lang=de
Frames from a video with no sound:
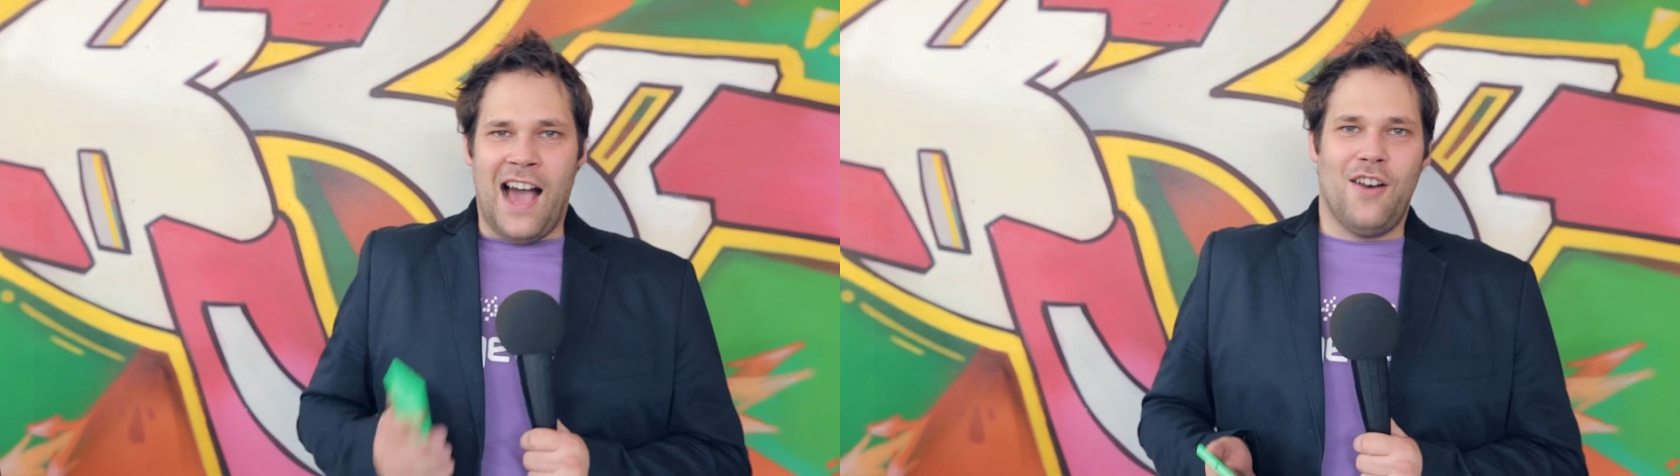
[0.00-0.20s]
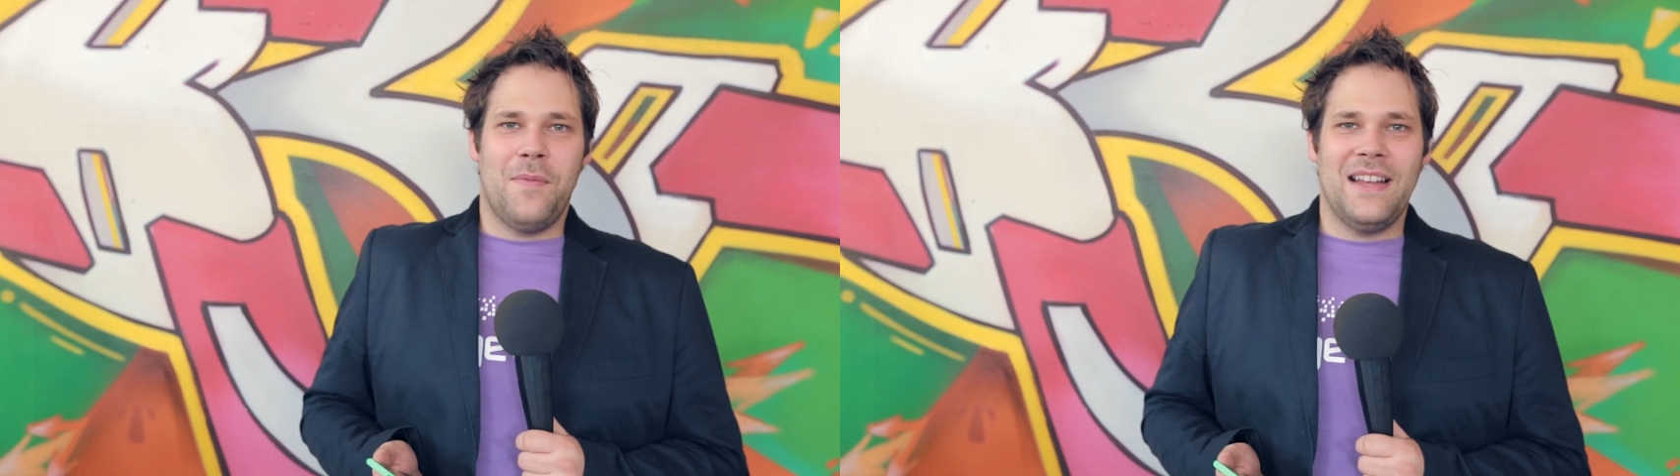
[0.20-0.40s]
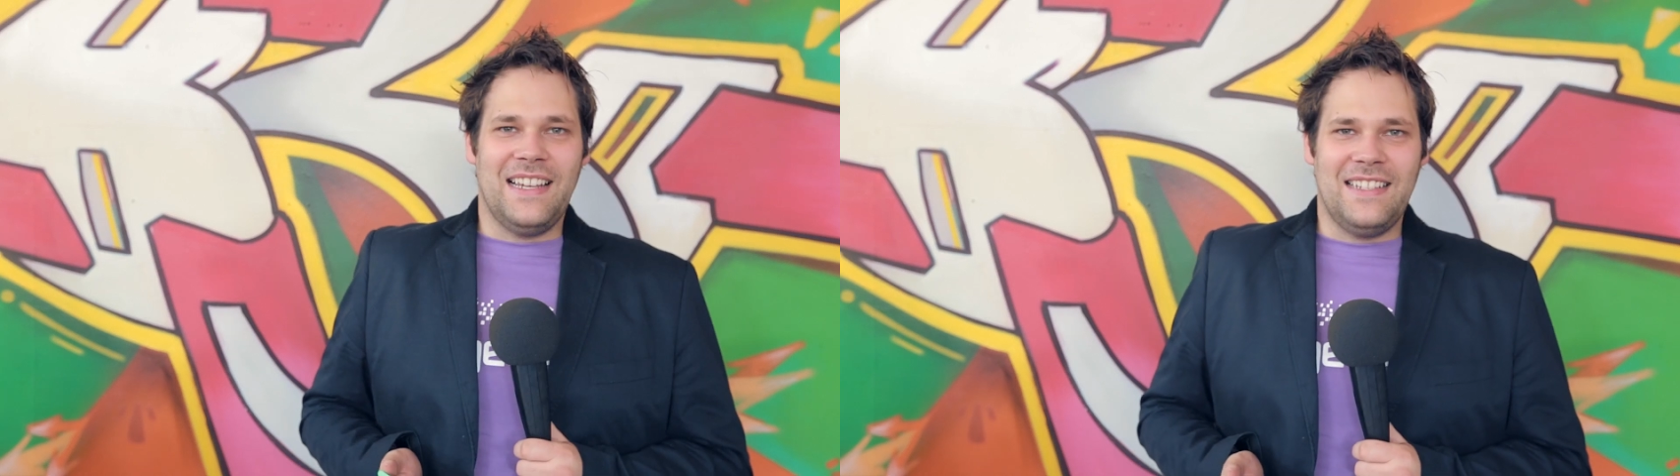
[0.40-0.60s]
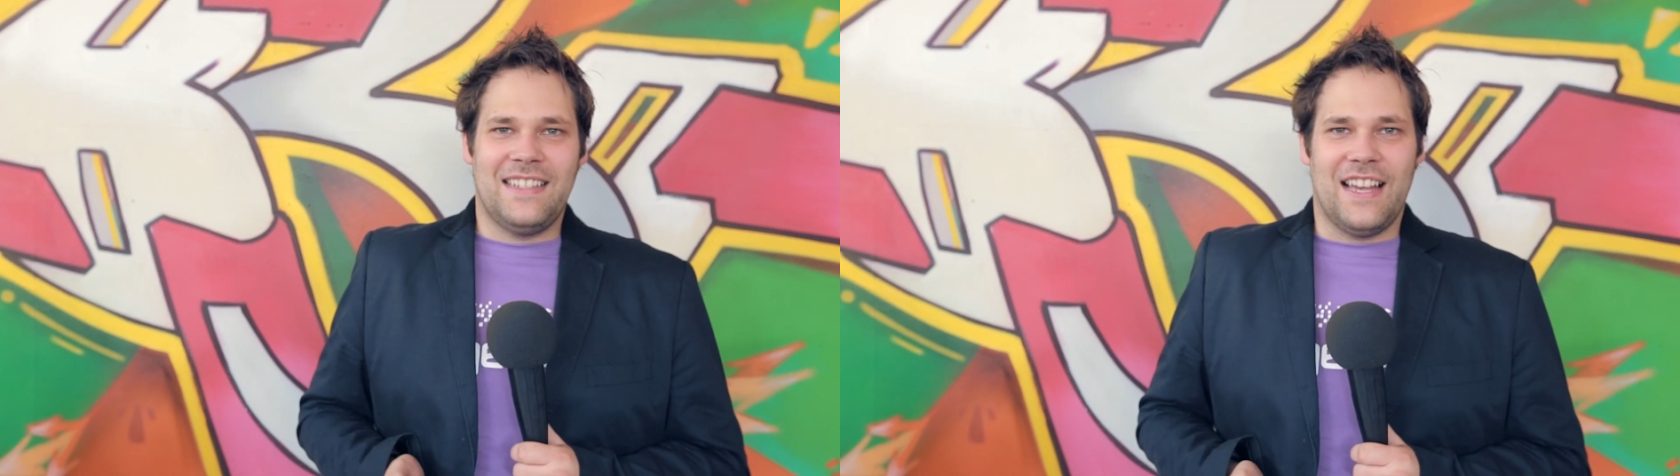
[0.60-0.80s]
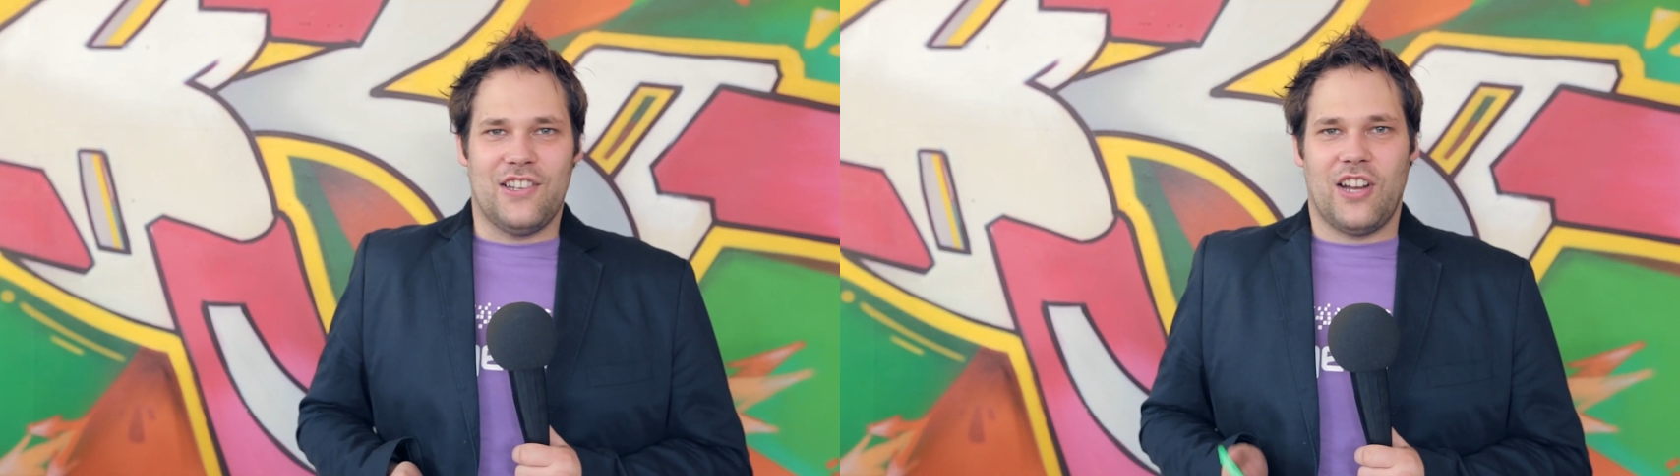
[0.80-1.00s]
Hallo bei
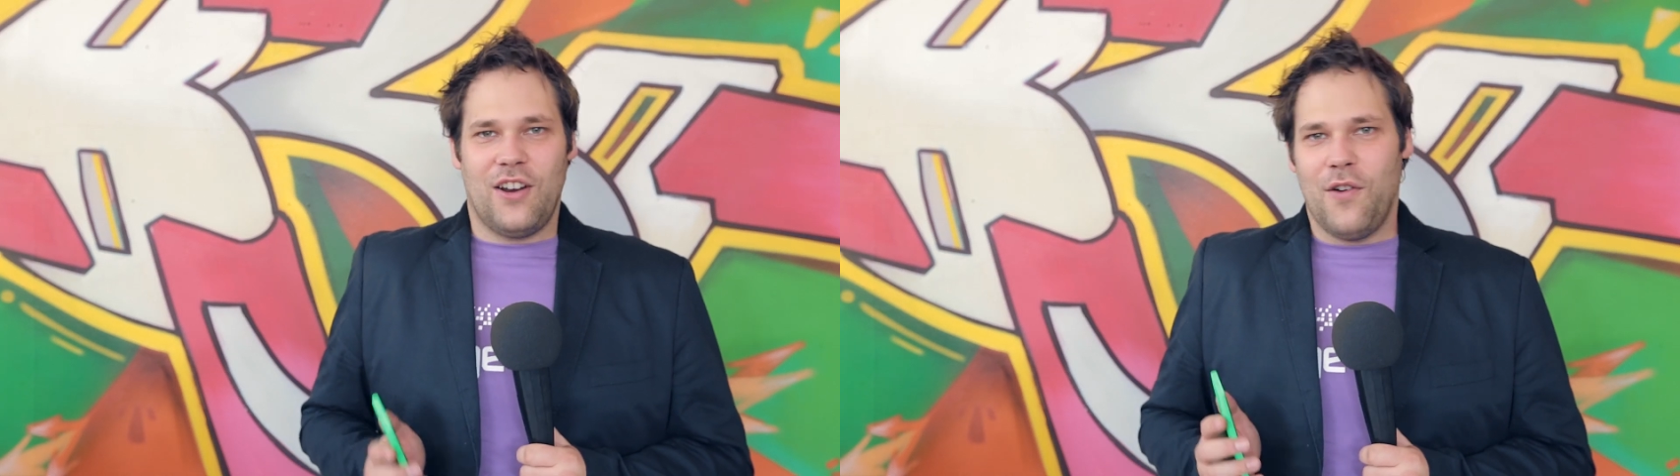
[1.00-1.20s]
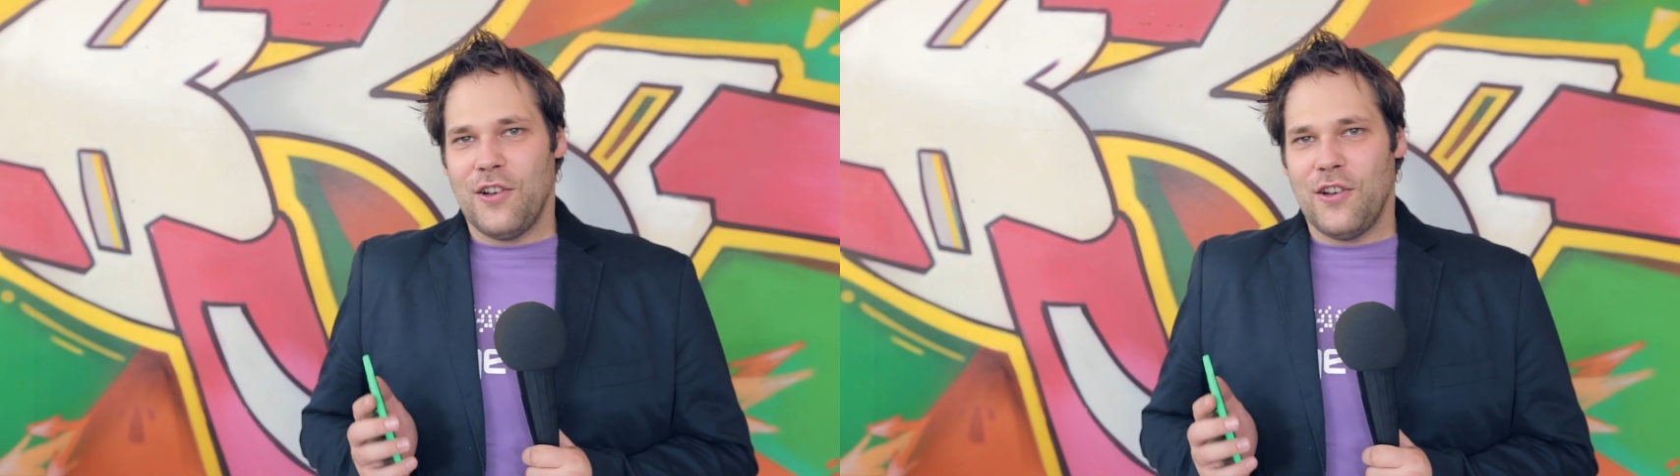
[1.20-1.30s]
TechStage, hallo